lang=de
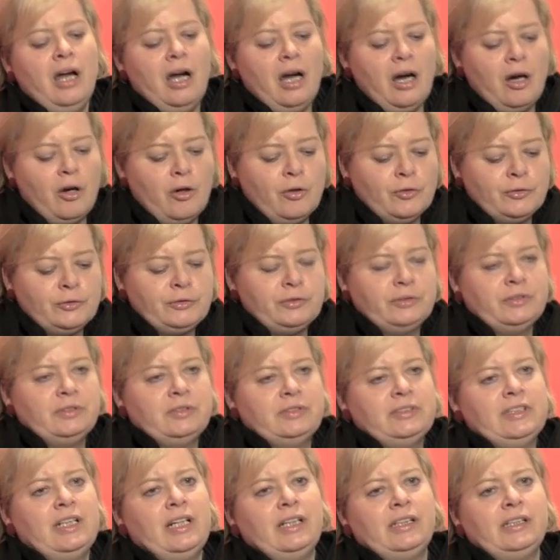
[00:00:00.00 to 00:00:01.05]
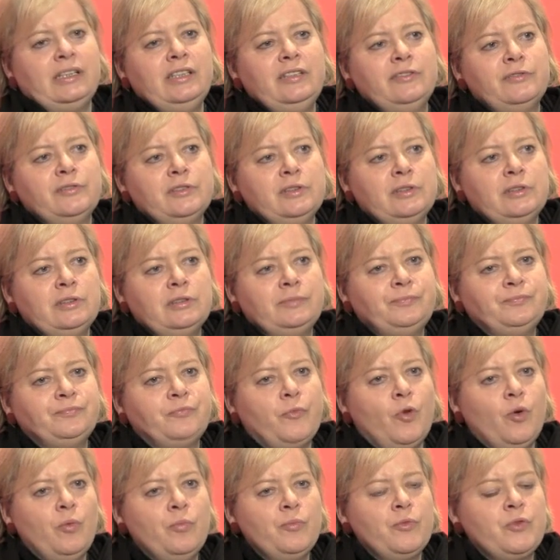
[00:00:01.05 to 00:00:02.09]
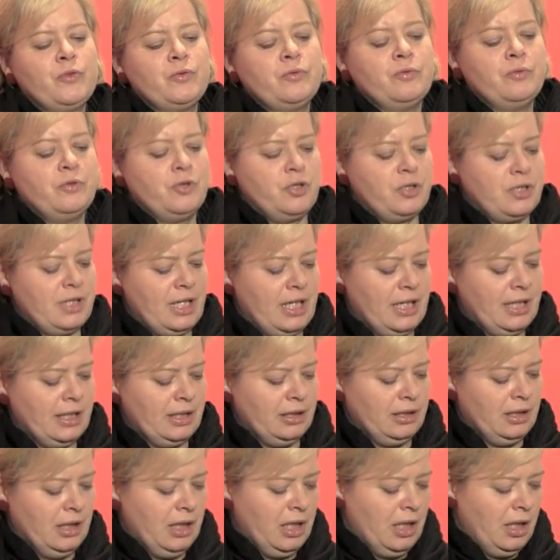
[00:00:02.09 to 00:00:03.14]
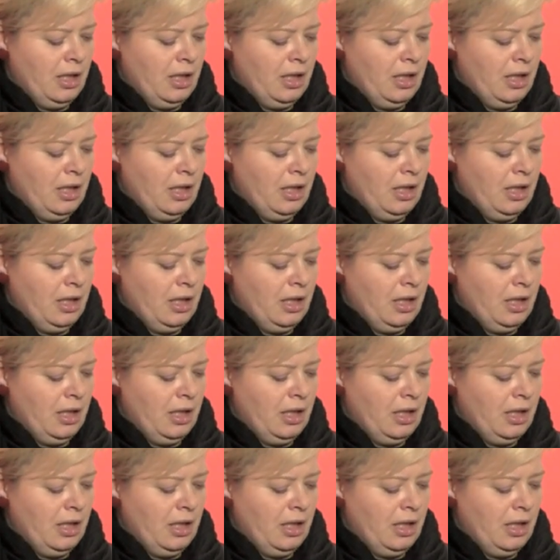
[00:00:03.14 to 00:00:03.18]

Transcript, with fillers: auf Tarife umzusteigen,